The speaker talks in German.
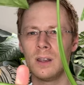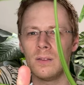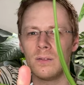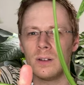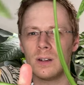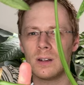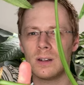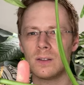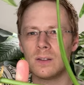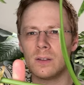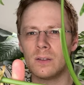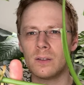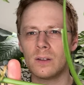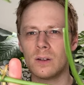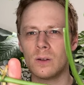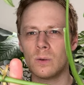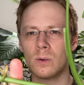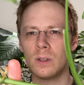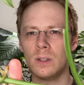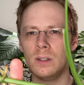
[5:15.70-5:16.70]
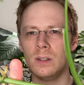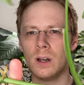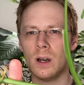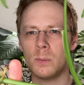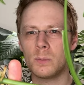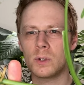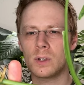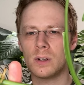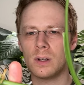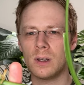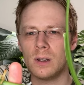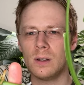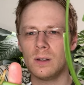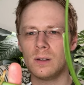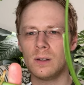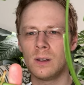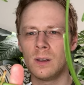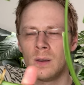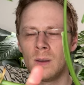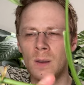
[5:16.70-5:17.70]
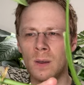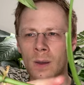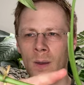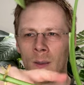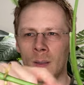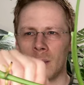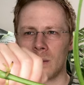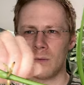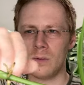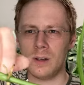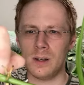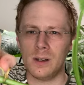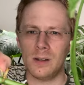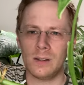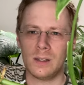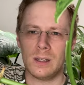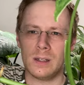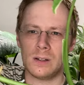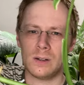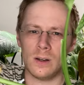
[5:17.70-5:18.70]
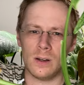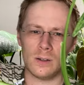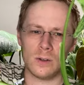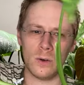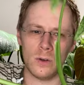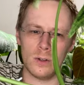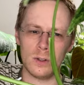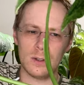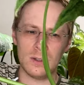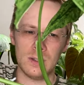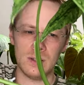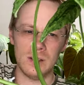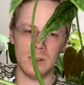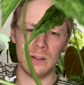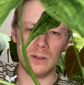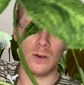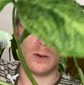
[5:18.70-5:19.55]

wenn ihr das jetzt genau hier abschneidet, weil dann geht halt euch die,